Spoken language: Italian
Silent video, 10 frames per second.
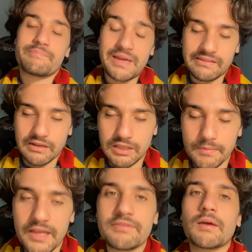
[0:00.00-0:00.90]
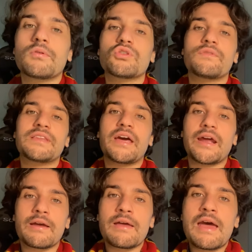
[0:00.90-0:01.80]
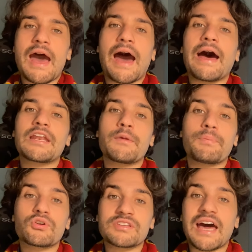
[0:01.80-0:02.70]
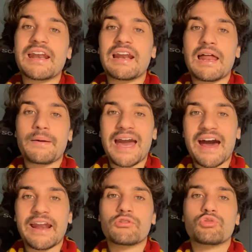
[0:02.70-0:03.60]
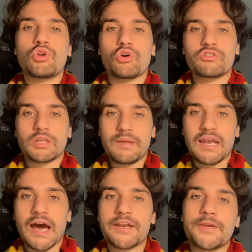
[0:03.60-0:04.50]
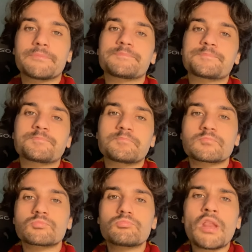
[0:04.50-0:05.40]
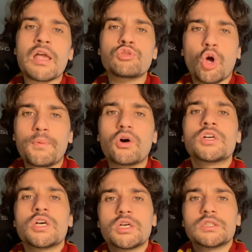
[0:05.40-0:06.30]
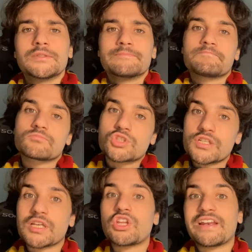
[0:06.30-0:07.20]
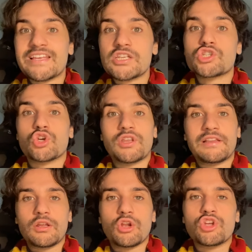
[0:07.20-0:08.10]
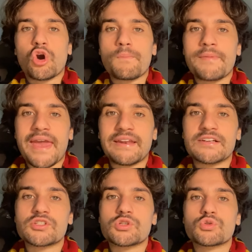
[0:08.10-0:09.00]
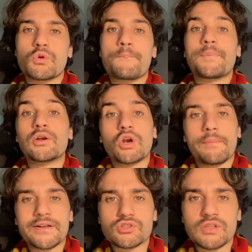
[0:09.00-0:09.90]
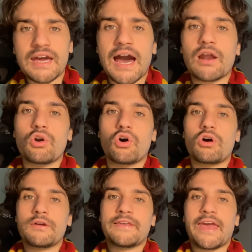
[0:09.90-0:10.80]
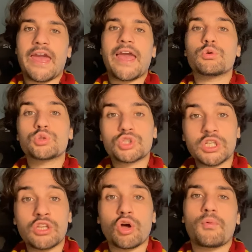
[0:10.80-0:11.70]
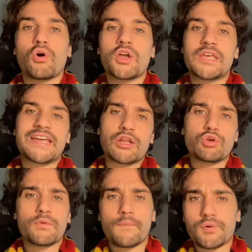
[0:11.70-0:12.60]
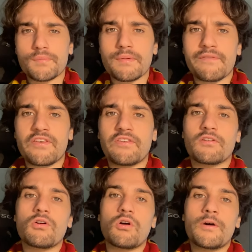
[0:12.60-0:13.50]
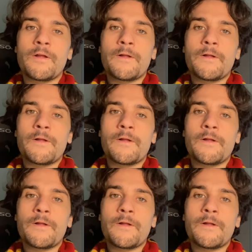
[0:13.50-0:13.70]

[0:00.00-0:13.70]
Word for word: meritatamente a mio vedere a eh, riportare la gara sui nostri binari dopo c'è stato il rischio del tiro di Cobb Mainers su un pallone perso da Gallo che è uscito poi credo per un problema fisico